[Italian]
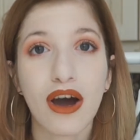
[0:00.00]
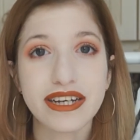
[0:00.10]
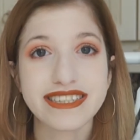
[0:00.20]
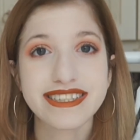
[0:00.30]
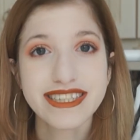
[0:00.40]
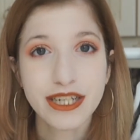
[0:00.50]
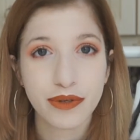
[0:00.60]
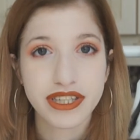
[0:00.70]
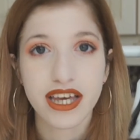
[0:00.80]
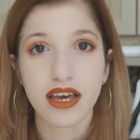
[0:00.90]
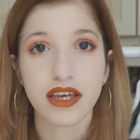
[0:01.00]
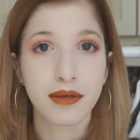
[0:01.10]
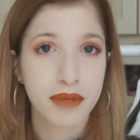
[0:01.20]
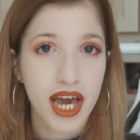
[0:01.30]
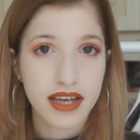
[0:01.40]
Poi se seguite
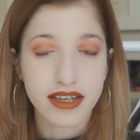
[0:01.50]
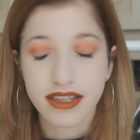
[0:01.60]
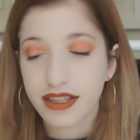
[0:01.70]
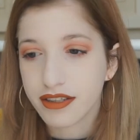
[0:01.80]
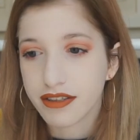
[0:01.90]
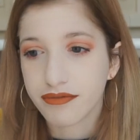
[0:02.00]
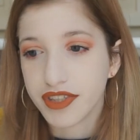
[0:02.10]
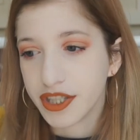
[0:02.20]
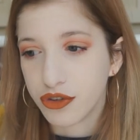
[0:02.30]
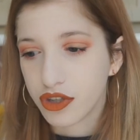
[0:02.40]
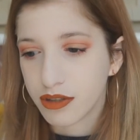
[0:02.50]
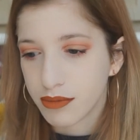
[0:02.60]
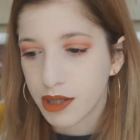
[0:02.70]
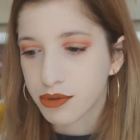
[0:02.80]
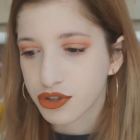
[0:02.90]
i miei i video, i
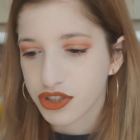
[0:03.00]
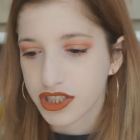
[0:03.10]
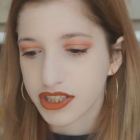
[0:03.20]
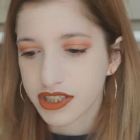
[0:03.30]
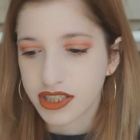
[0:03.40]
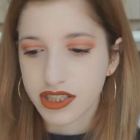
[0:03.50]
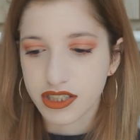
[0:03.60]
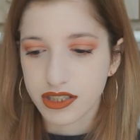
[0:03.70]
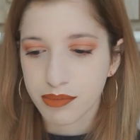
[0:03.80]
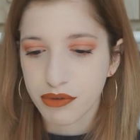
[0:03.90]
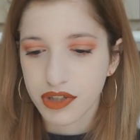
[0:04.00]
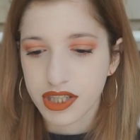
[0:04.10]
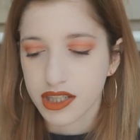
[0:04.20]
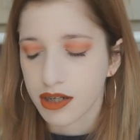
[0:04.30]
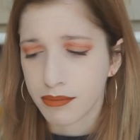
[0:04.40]
miei precedenti eh,
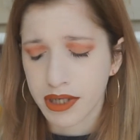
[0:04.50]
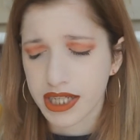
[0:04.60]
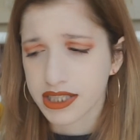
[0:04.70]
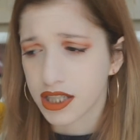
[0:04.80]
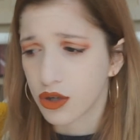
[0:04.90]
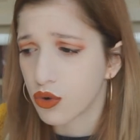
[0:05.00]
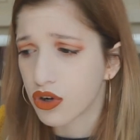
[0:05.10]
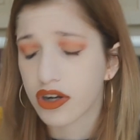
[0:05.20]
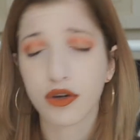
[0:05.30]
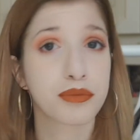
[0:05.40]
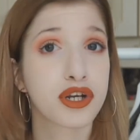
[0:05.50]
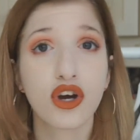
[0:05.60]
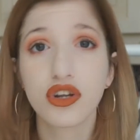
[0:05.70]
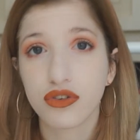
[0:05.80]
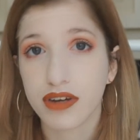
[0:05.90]
preferiti del mese o la, non mi
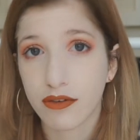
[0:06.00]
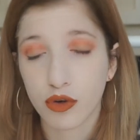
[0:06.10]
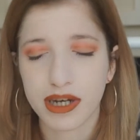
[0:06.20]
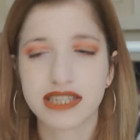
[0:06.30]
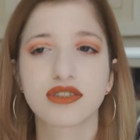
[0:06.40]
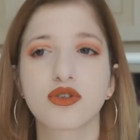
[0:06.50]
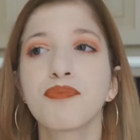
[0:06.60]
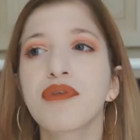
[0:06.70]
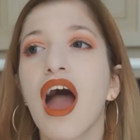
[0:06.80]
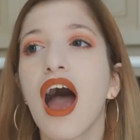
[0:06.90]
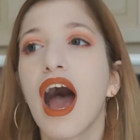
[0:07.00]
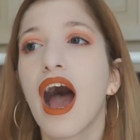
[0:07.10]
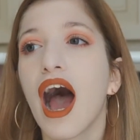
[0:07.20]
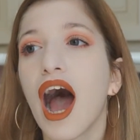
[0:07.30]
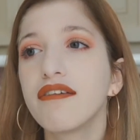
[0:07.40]
ricordo dove l'avevo messo,
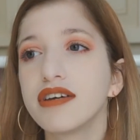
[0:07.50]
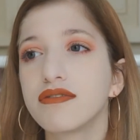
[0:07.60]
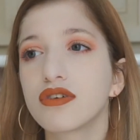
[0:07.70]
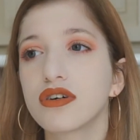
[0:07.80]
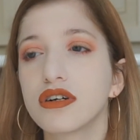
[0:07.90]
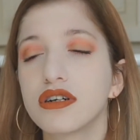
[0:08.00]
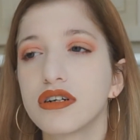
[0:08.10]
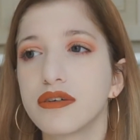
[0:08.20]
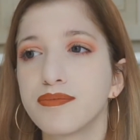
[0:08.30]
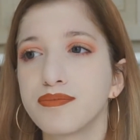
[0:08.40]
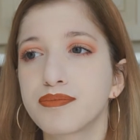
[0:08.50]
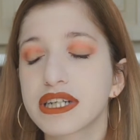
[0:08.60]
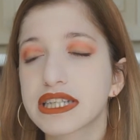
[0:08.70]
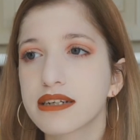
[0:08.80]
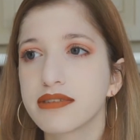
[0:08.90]
avevo ehm,
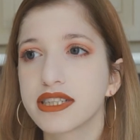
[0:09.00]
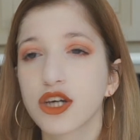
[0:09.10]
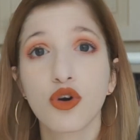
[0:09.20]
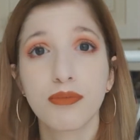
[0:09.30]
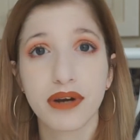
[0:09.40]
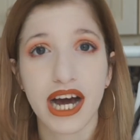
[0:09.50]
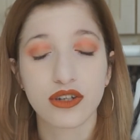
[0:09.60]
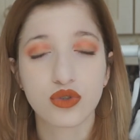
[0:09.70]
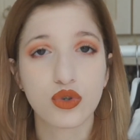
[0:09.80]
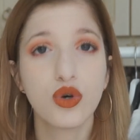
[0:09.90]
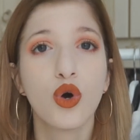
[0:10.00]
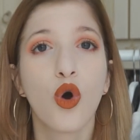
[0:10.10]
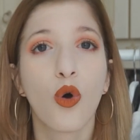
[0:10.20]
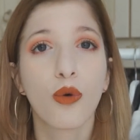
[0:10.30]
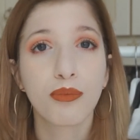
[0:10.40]
praticamente comprato
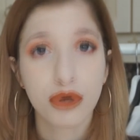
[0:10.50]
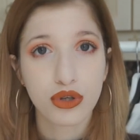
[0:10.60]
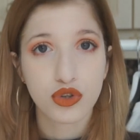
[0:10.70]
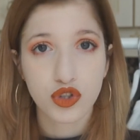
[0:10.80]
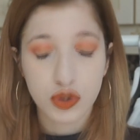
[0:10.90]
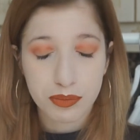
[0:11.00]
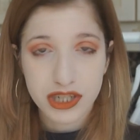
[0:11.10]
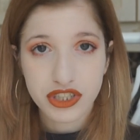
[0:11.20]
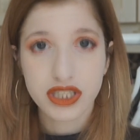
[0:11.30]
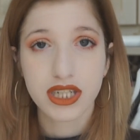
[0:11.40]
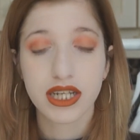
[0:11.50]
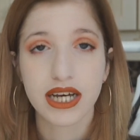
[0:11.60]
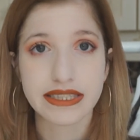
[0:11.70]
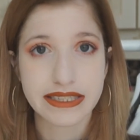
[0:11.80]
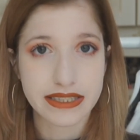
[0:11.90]
un prodotto
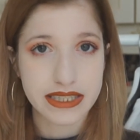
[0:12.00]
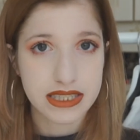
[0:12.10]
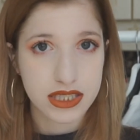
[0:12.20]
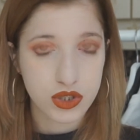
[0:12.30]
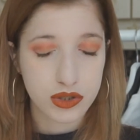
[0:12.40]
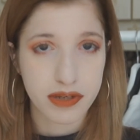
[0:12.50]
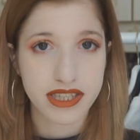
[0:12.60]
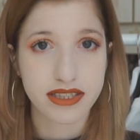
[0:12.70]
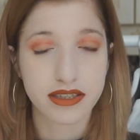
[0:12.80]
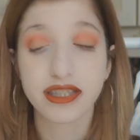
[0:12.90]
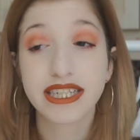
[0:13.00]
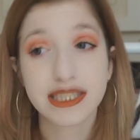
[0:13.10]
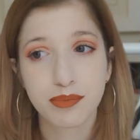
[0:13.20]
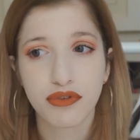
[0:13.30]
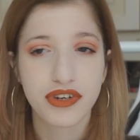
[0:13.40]
sopracciglia di NYX, Cosmet
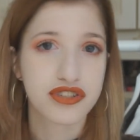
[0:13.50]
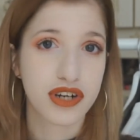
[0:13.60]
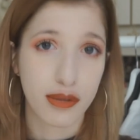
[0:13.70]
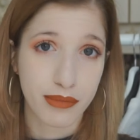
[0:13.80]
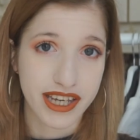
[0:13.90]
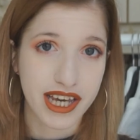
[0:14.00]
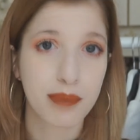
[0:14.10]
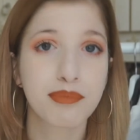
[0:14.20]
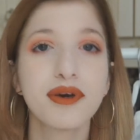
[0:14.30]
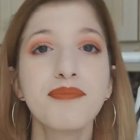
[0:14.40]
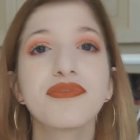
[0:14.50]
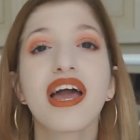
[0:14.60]
NYX Professional Makeup